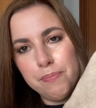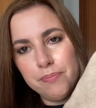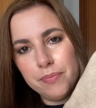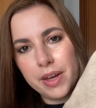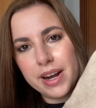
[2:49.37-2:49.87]

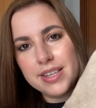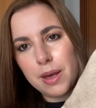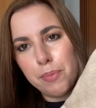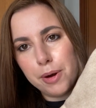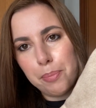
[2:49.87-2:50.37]
mm,
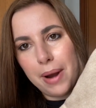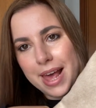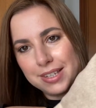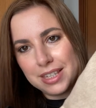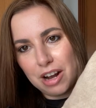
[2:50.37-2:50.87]
resa
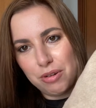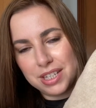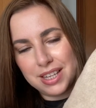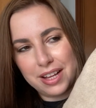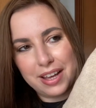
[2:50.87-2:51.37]
perplessa
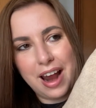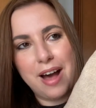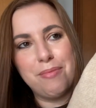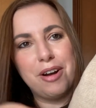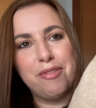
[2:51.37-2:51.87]
questa
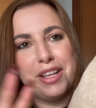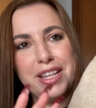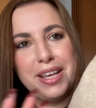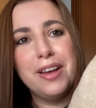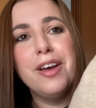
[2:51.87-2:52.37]
trama,
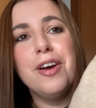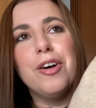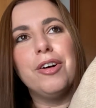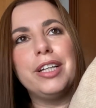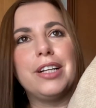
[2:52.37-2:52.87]
quindi
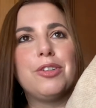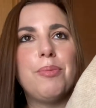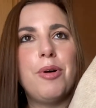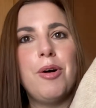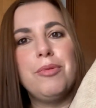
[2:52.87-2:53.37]
ho
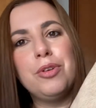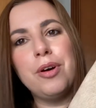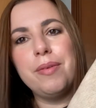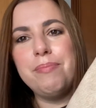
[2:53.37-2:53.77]
detto, boh, no,